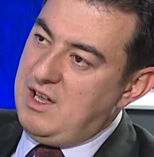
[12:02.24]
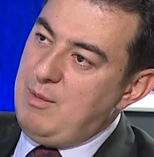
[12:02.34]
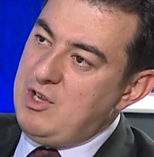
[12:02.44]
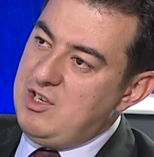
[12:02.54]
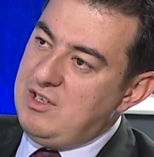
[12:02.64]

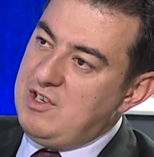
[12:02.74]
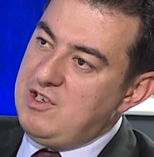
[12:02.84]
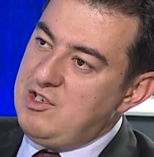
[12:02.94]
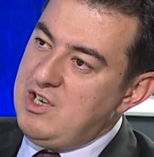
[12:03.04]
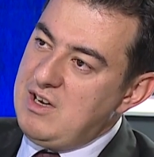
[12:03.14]
Azerbaycan'a
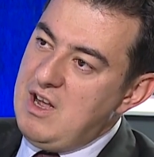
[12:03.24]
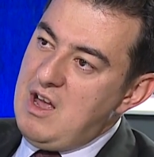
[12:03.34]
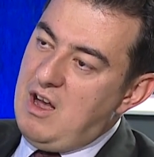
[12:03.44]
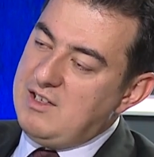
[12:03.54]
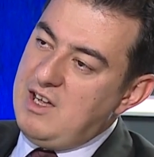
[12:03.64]
taşınacak.
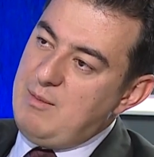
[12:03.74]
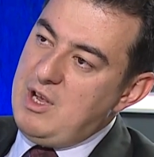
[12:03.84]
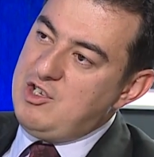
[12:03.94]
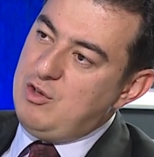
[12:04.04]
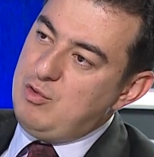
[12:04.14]

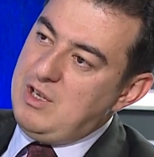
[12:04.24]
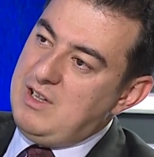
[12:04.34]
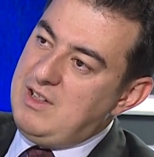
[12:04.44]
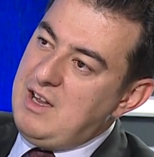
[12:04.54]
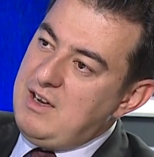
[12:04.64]
Azerbaycan
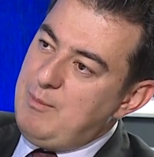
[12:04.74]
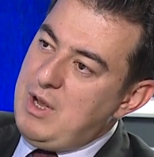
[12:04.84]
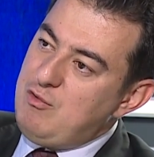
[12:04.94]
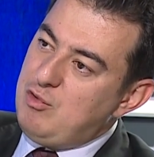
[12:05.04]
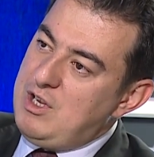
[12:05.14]
üzerinden
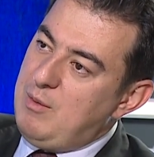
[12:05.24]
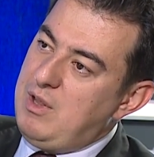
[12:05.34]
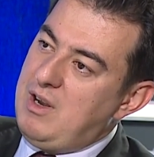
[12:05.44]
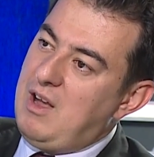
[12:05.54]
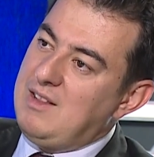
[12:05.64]
mevcut
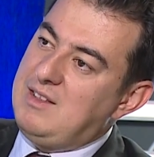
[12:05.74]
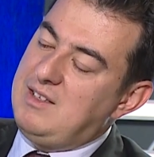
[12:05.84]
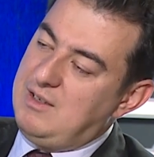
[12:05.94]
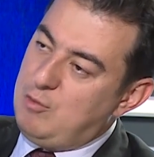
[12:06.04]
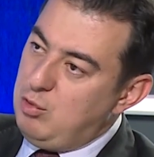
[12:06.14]
yapılan
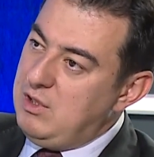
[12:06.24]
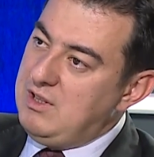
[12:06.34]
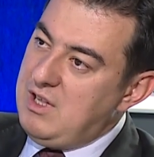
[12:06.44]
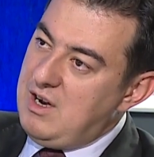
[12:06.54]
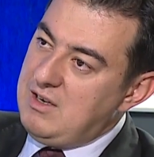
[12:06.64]
hat
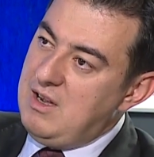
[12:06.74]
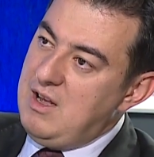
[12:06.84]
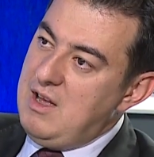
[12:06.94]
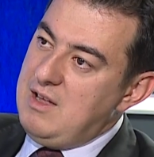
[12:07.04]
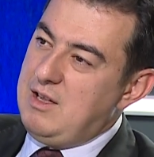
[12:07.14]
kullanılarak
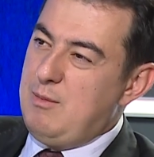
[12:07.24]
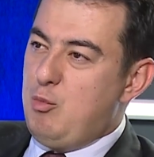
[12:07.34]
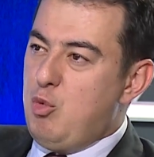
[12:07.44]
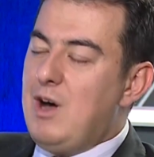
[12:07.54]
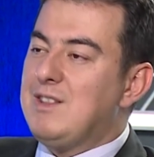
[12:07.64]

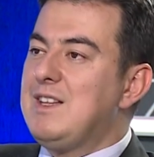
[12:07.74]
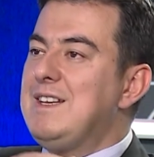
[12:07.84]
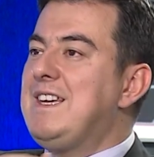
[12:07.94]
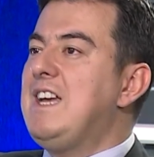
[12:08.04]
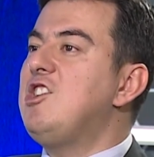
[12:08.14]
tabi bu
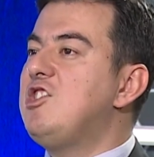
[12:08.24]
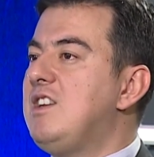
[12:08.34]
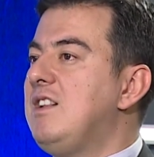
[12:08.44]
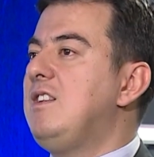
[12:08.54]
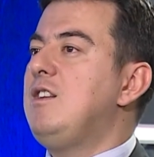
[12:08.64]
hatların
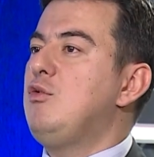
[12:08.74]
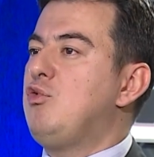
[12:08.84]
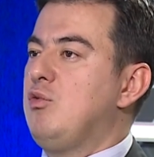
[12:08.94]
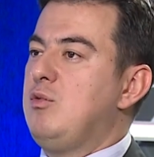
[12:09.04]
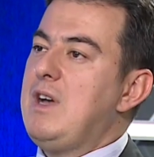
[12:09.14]
geliştirildiğini
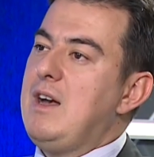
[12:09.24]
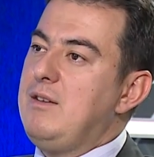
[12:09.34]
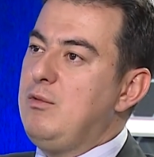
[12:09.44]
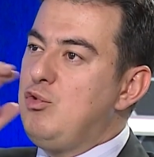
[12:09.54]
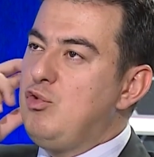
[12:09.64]
düşün.
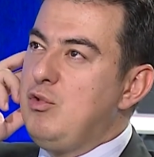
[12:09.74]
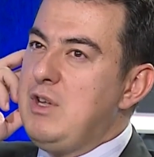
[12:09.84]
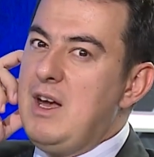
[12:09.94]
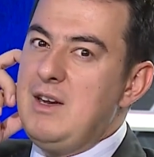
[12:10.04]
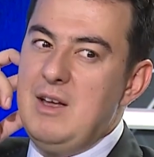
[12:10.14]
Yani
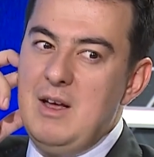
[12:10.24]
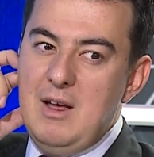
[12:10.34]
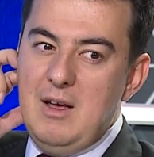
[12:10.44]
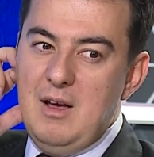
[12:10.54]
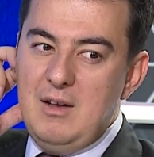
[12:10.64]
düşünün. Yani
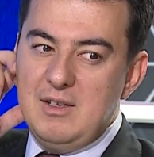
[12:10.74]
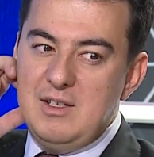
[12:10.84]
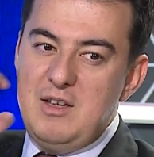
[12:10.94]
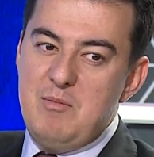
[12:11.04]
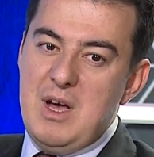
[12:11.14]
e,
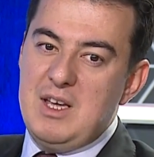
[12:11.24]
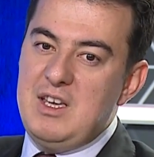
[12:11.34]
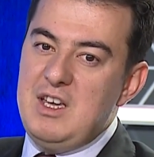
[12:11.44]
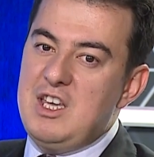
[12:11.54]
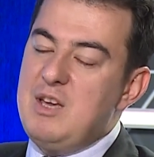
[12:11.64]
nasıl diyeyim
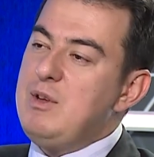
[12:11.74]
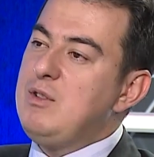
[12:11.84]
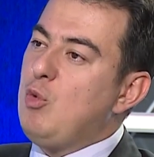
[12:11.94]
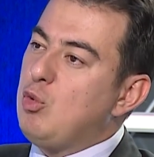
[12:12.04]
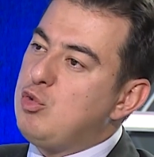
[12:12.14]
belki
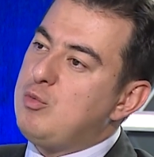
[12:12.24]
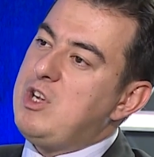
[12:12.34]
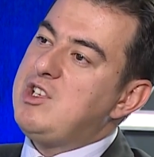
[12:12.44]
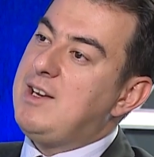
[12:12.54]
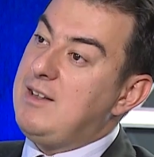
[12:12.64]

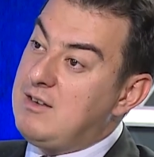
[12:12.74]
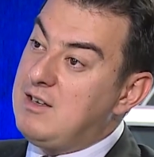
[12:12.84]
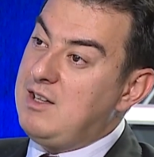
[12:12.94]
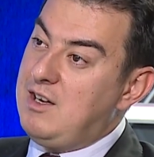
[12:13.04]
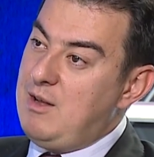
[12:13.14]
2035'lerden
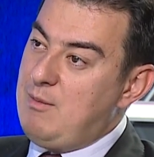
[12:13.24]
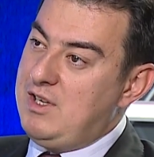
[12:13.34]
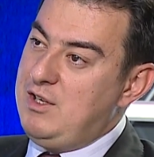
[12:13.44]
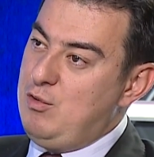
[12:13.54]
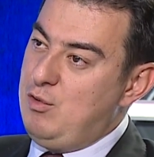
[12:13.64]
40'lardan
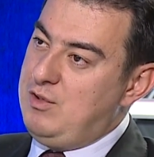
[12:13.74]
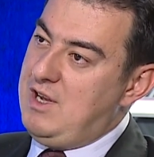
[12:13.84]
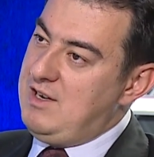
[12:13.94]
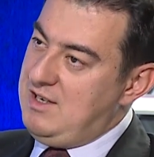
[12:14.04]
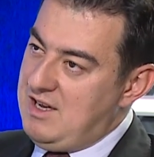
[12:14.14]

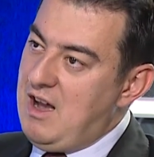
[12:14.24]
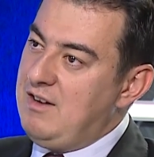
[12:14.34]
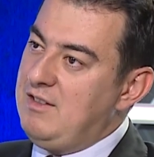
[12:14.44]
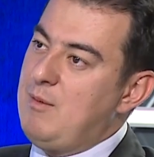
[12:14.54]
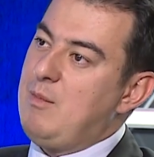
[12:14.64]
bahsediyoruz. Yani
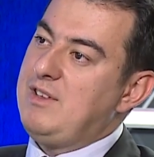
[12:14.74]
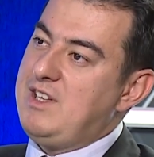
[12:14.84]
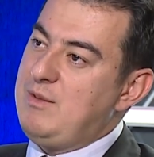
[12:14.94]
yarından